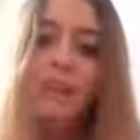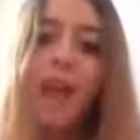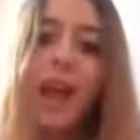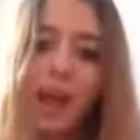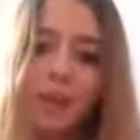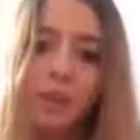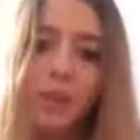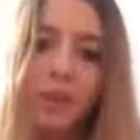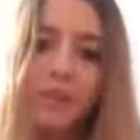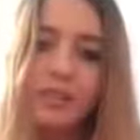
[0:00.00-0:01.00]
Ve
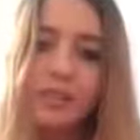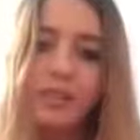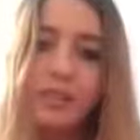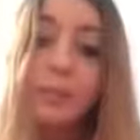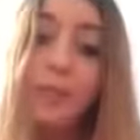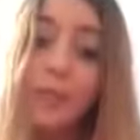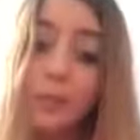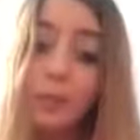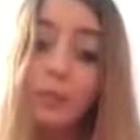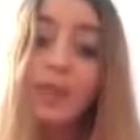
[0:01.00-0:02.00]
Erdoğan
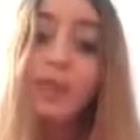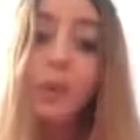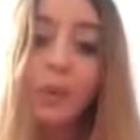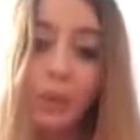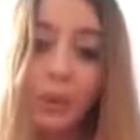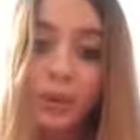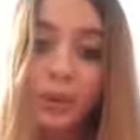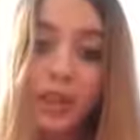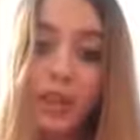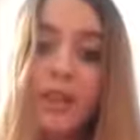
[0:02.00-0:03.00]
biliyorum ki doğru
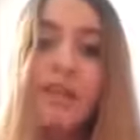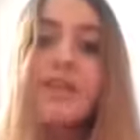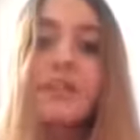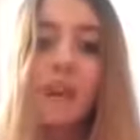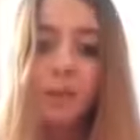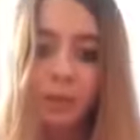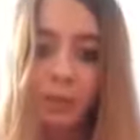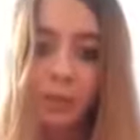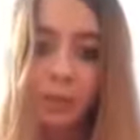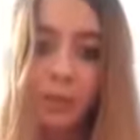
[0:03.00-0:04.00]
yolda, İslam'ın
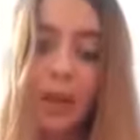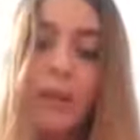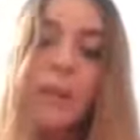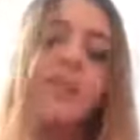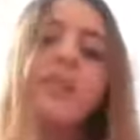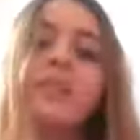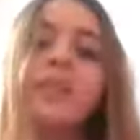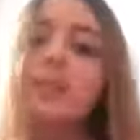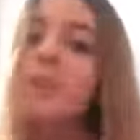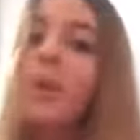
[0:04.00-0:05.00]
yolunda.
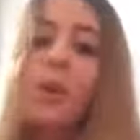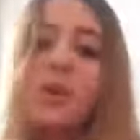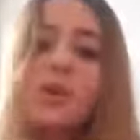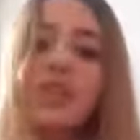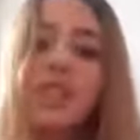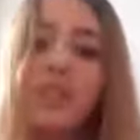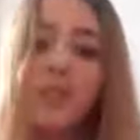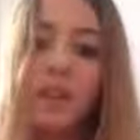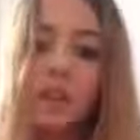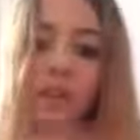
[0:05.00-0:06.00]
Korkun necele
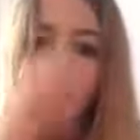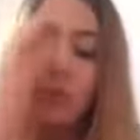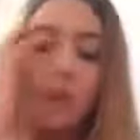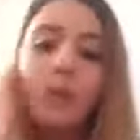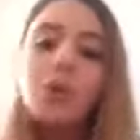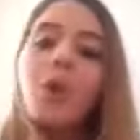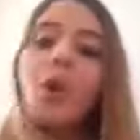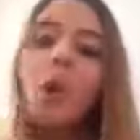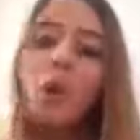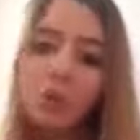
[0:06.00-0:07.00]
faydası yok.
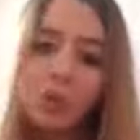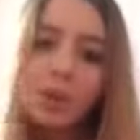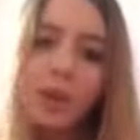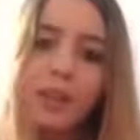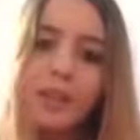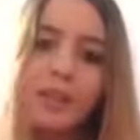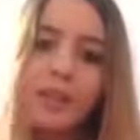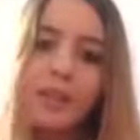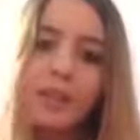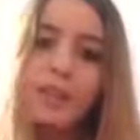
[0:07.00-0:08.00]

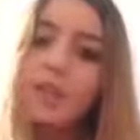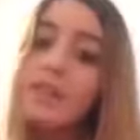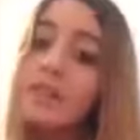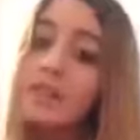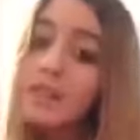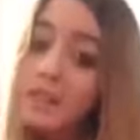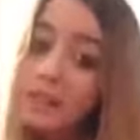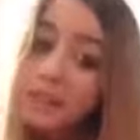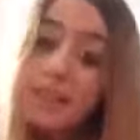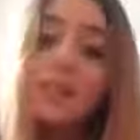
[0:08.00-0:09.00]
Osmanlı siz
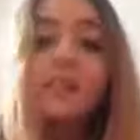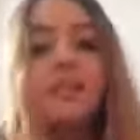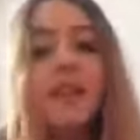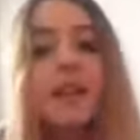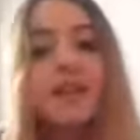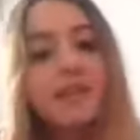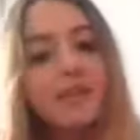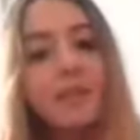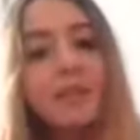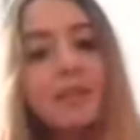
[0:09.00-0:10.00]
isteseniz de
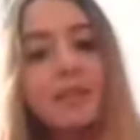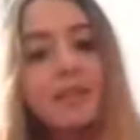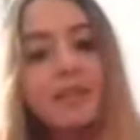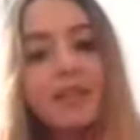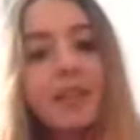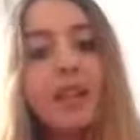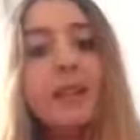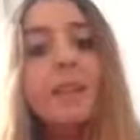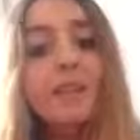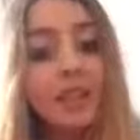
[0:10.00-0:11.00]
istemeseniz de
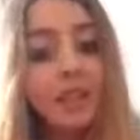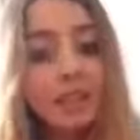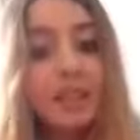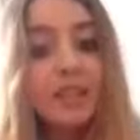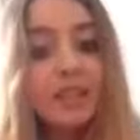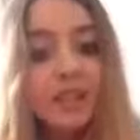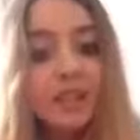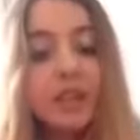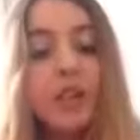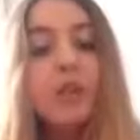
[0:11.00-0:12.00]
geri
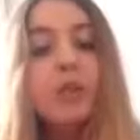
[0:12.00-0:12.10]
gelecek.